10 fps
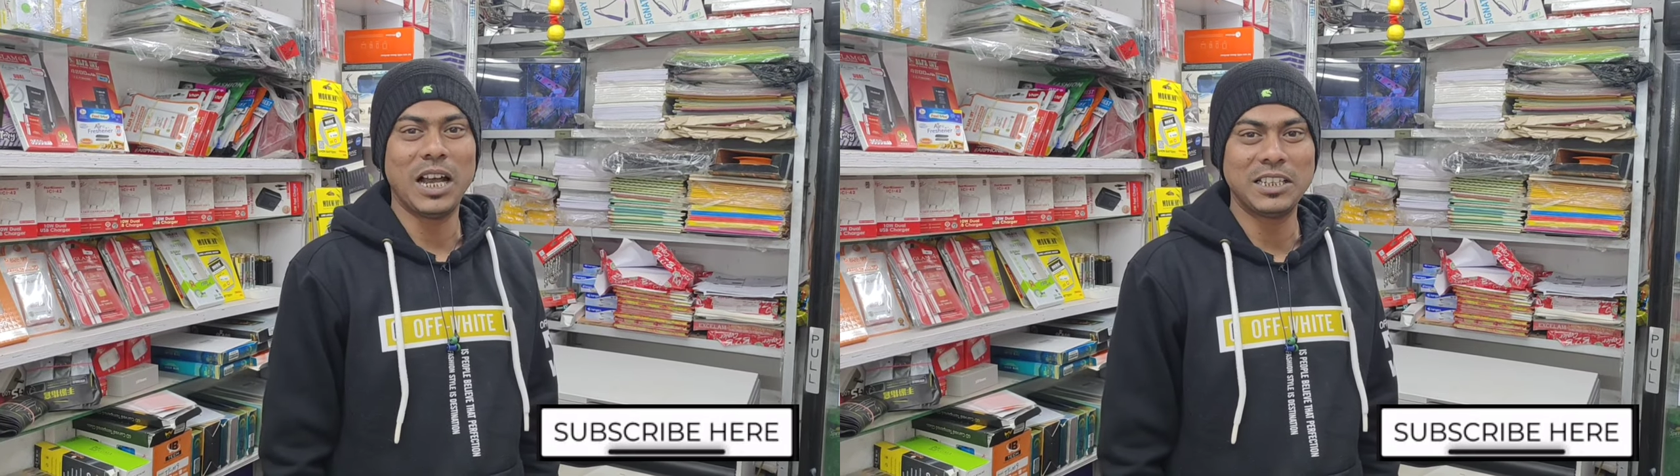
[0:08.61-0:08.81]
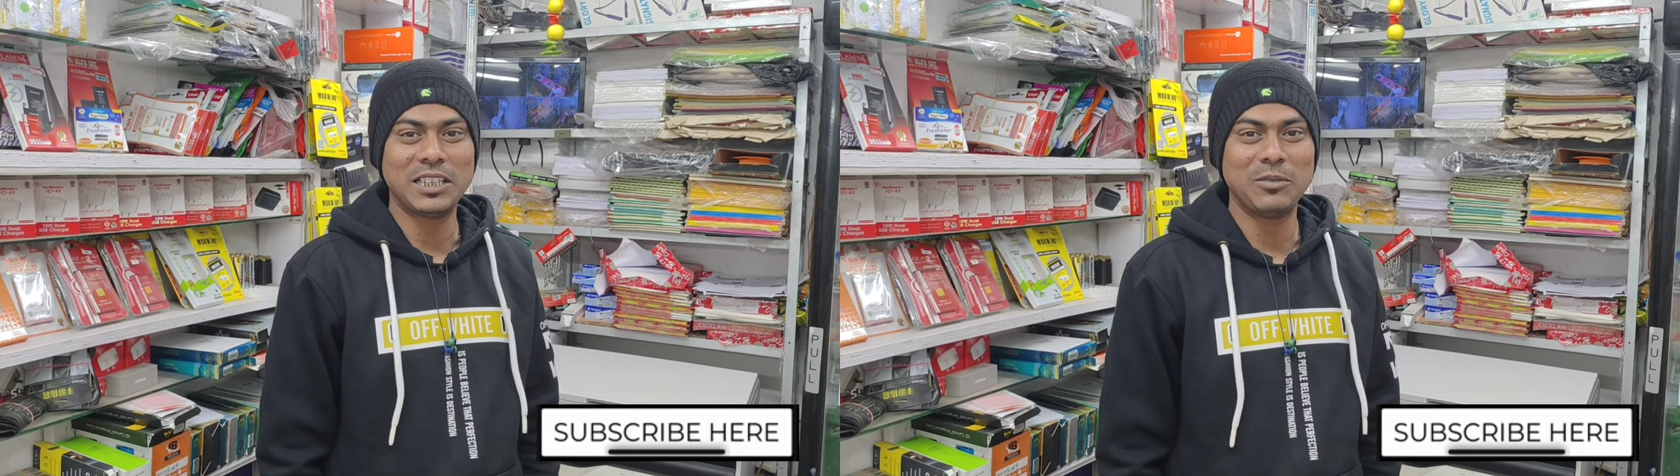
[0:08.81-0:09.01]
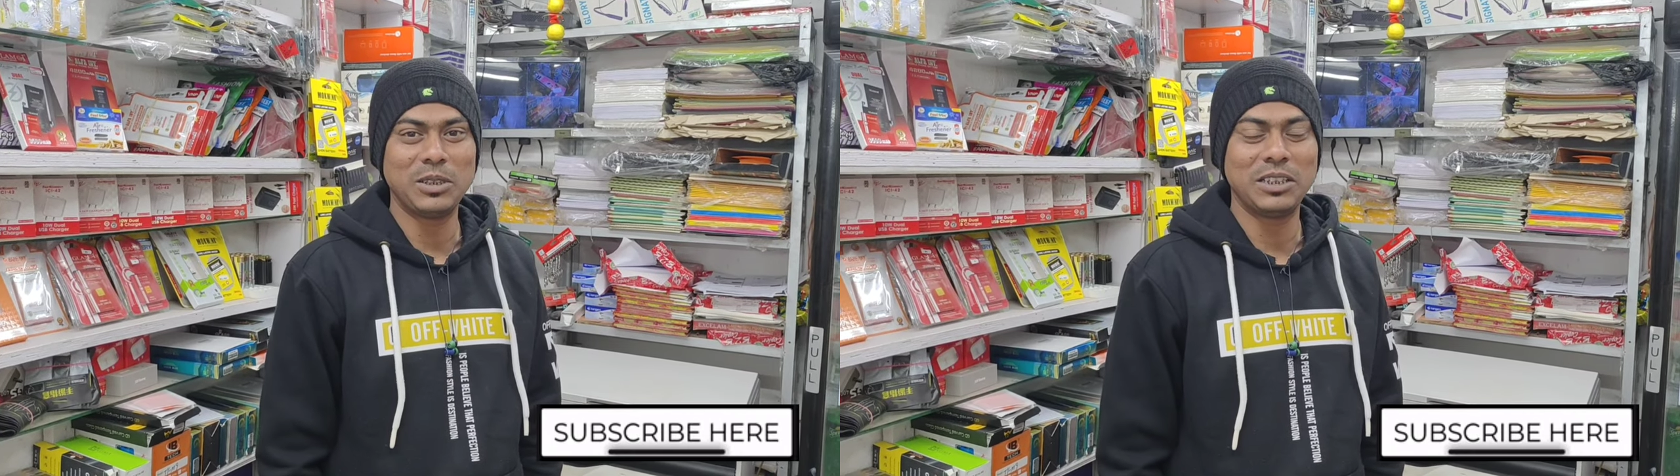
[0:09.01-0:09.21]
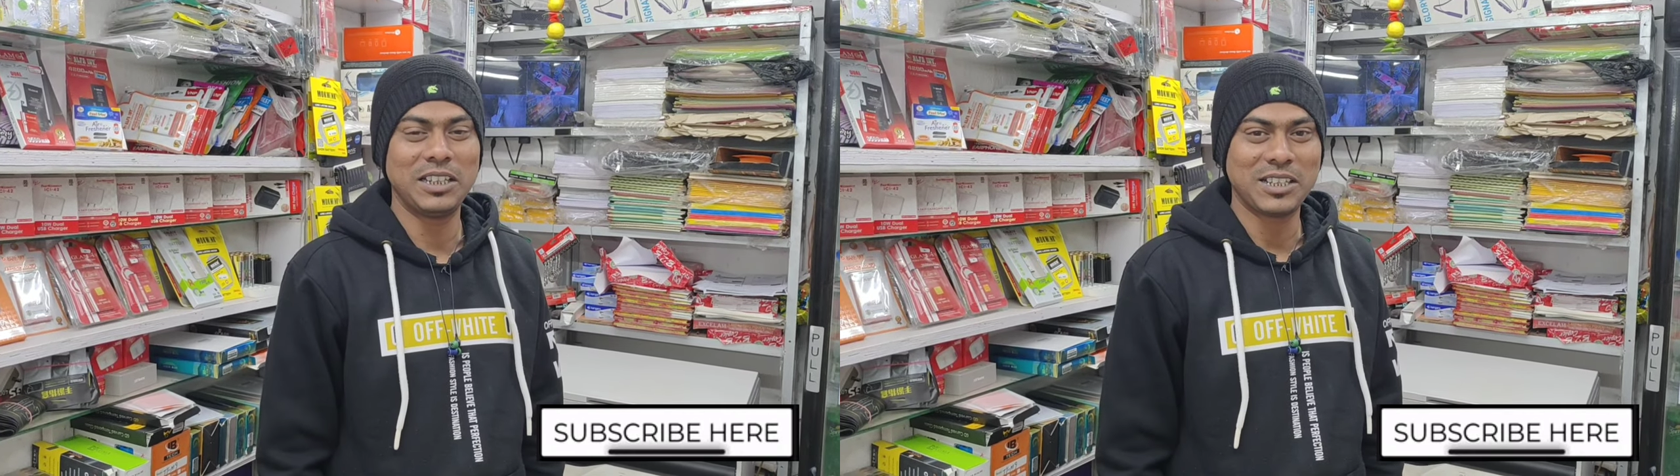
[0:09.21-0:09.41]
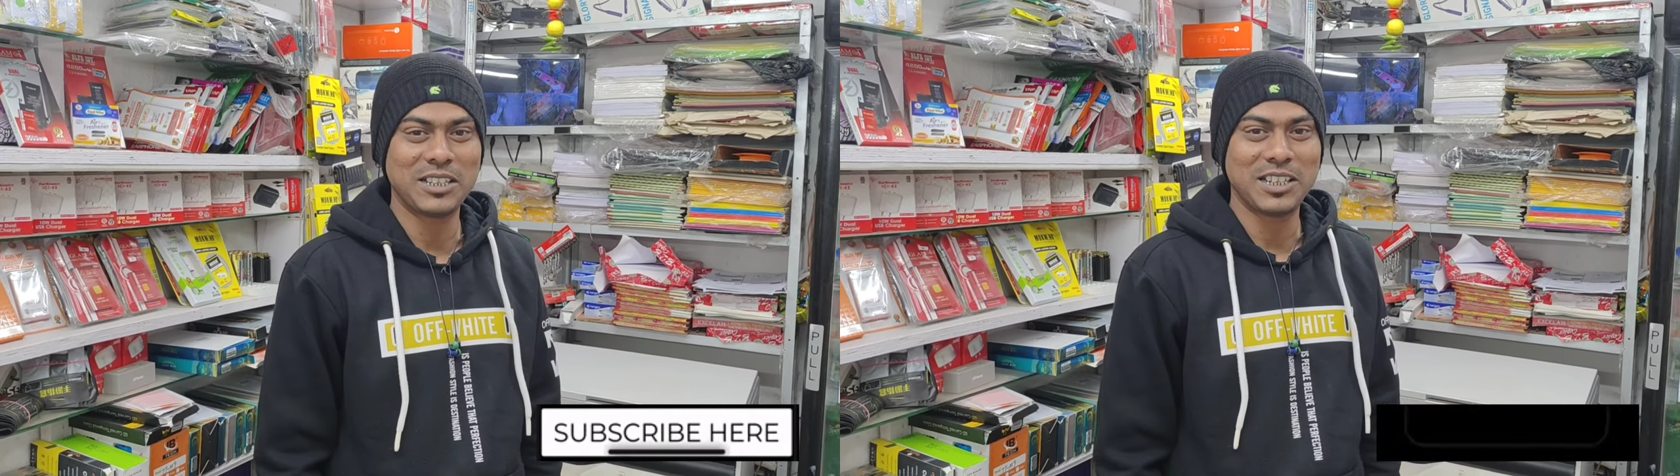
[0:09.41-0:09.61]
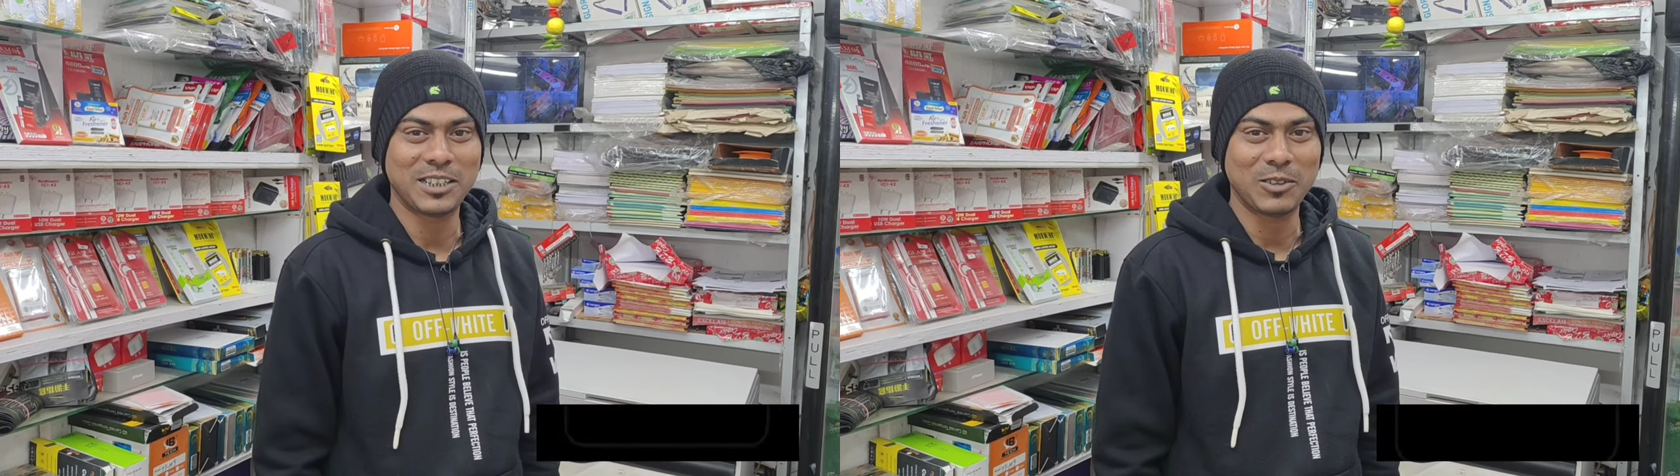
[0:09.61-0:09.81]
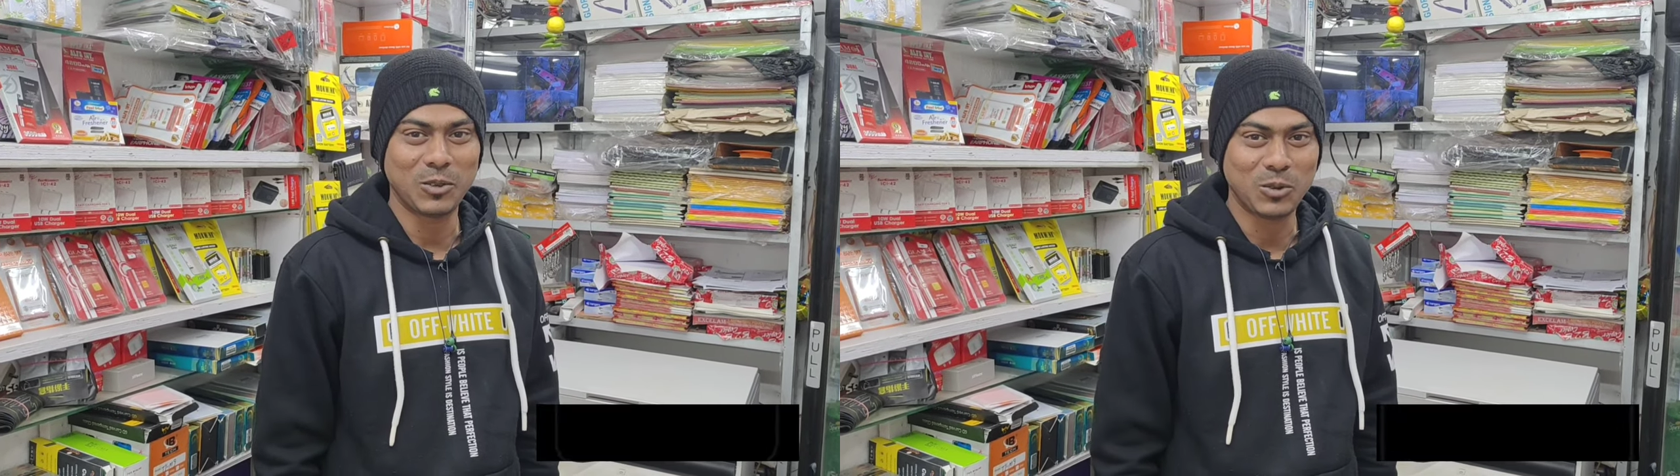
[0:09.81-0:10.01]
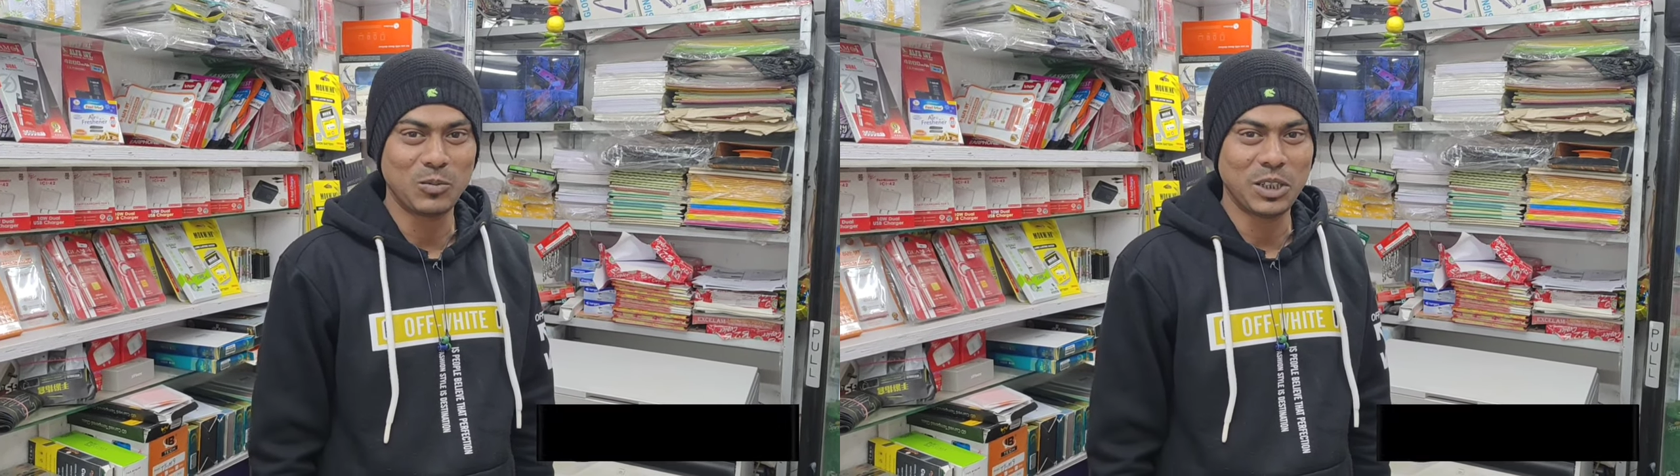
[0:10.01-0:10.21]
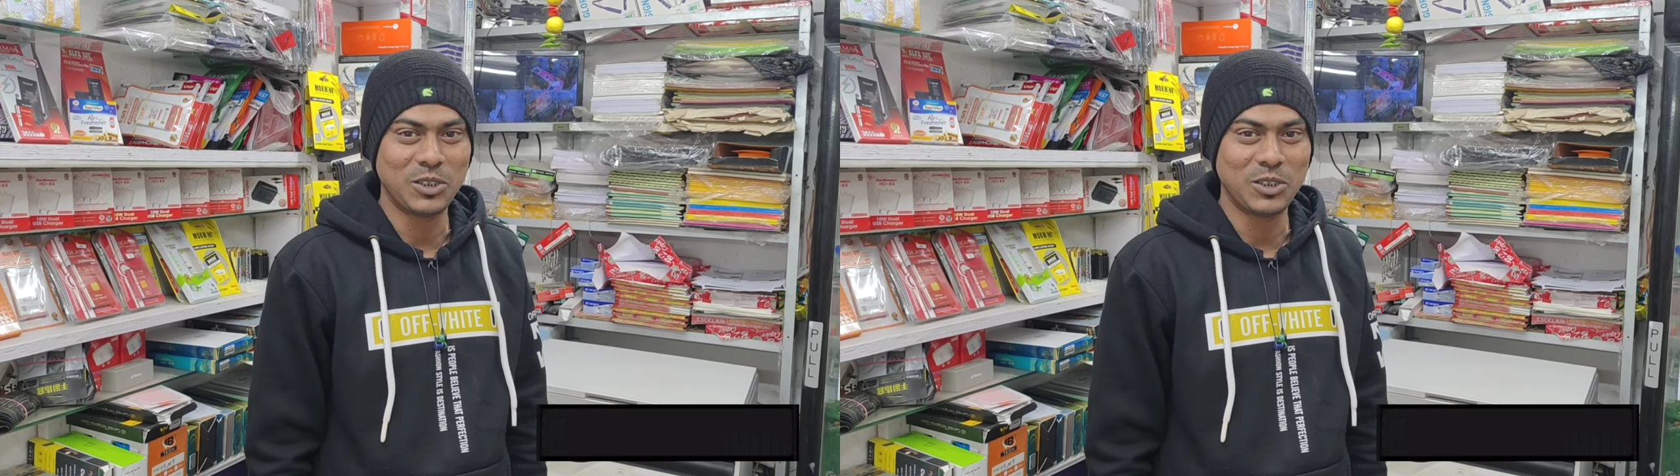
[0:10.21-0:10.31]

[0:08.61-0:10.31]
আজকে আমি নিয়ে এসেছি একটা নতুন